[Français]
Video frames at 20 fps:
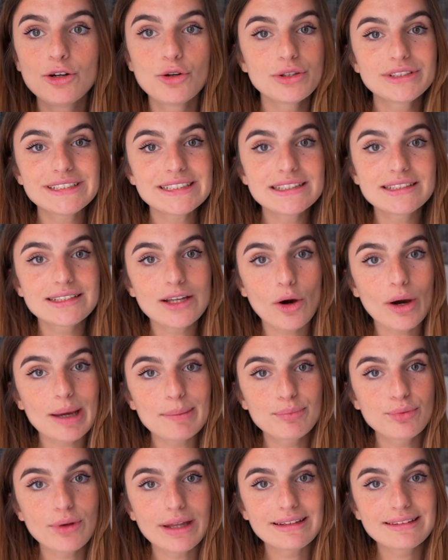Le titre, ça
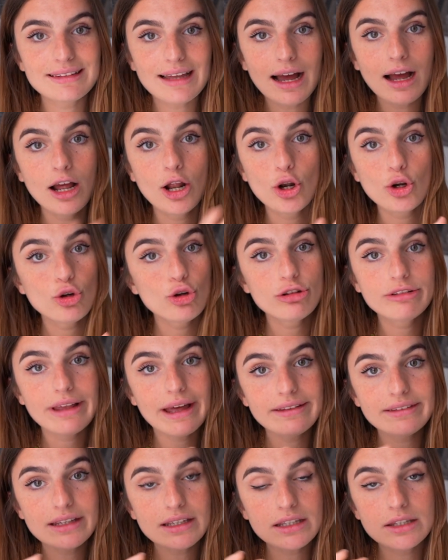aurait pu être ça, le
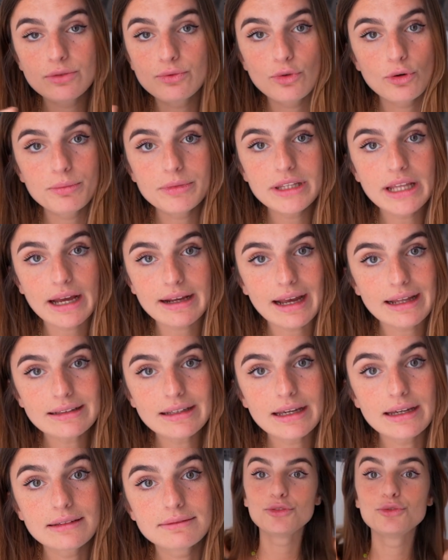dernier qui vomit a
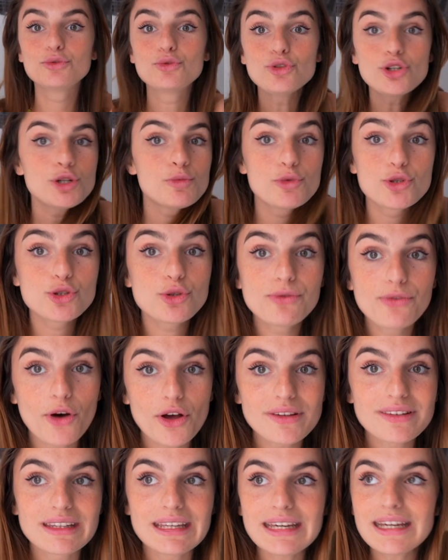gagné. Du coup, je me suis
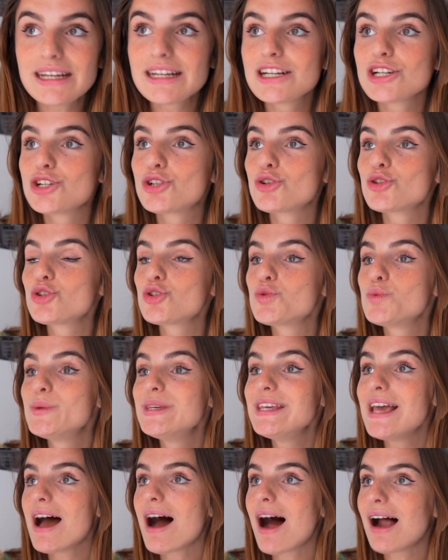forcée, je
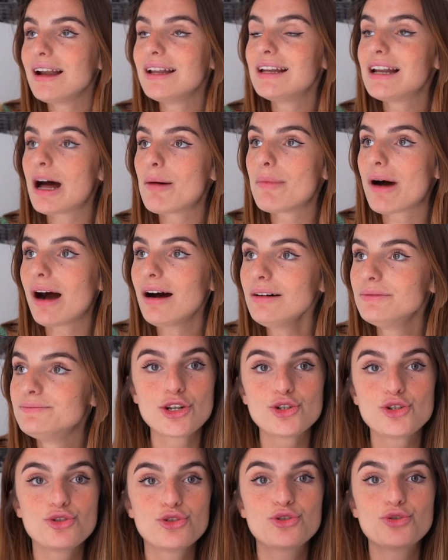suis allée là-bas,
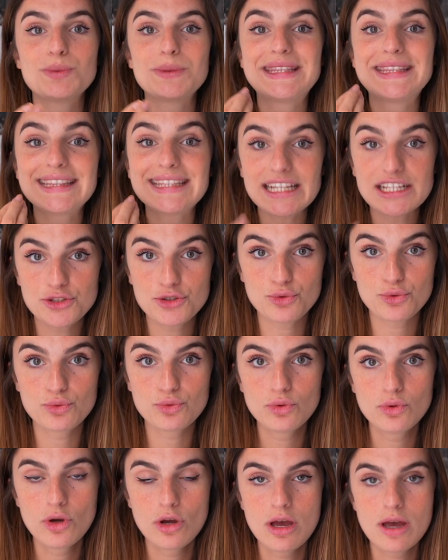je suis
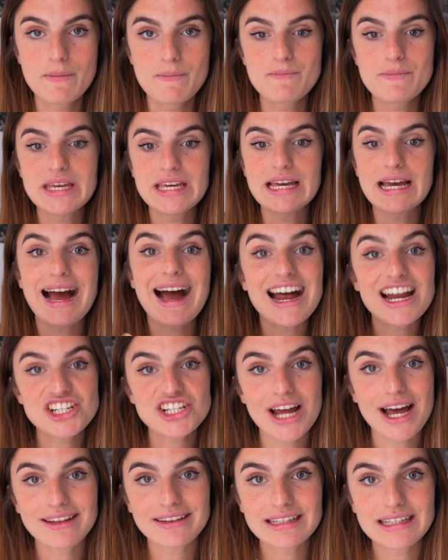têtue, mais
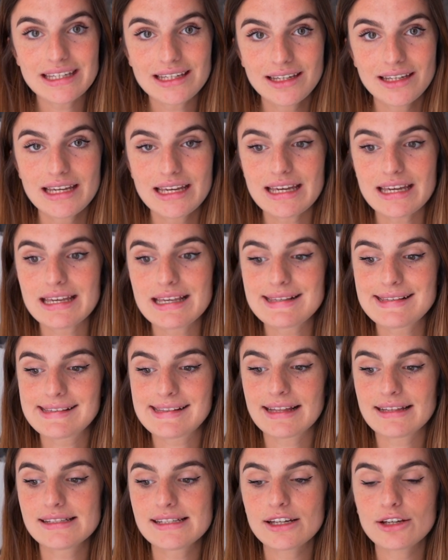acharnée, et
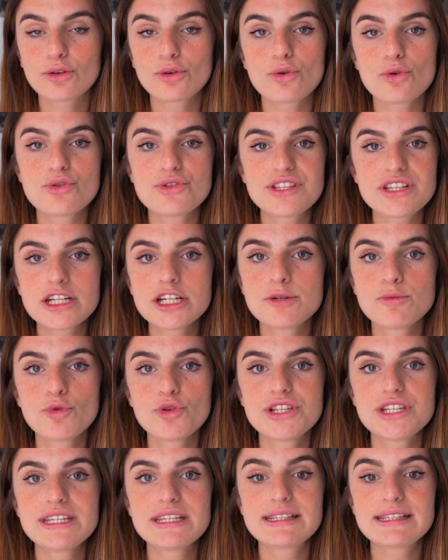c'est-à-dire que si je me
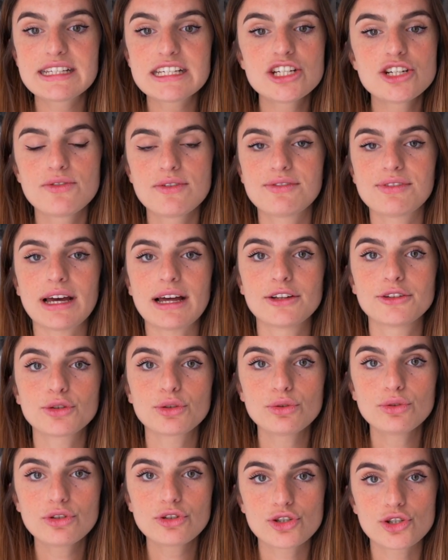dis si je vais faire un
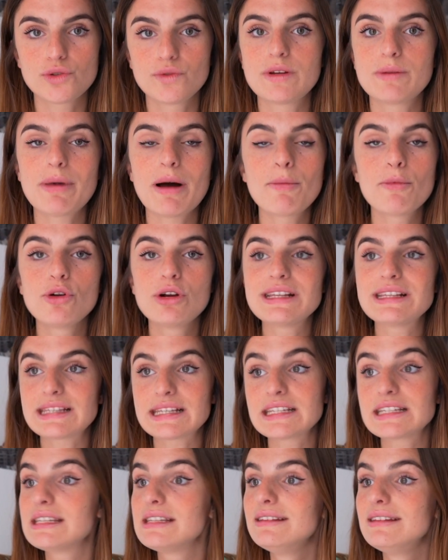truc, je vais pas me
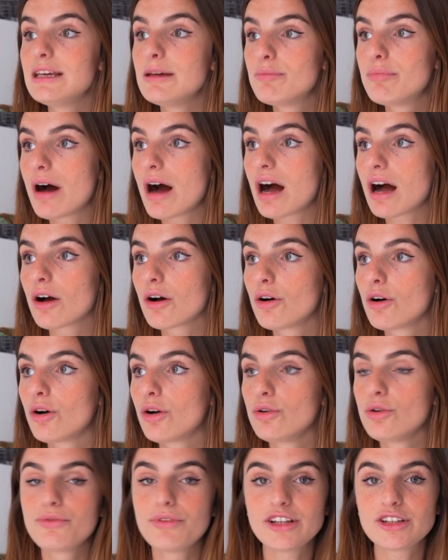laisser guider par
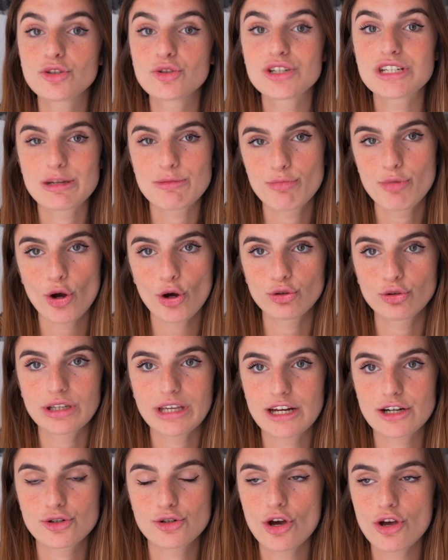euh, le fait que j'ai peur de
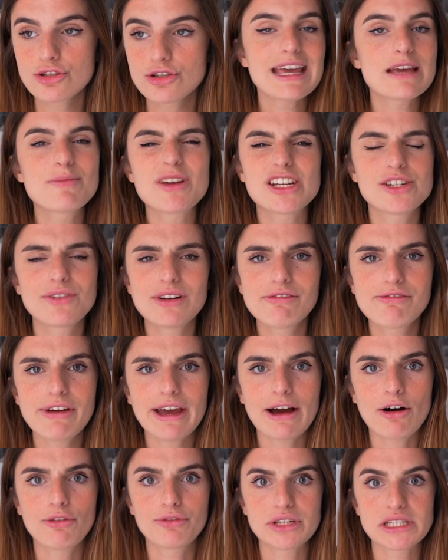quelque chose, et eh ben je vais le
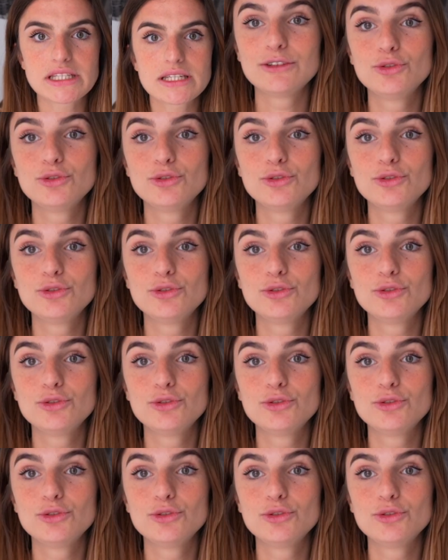faire en fait.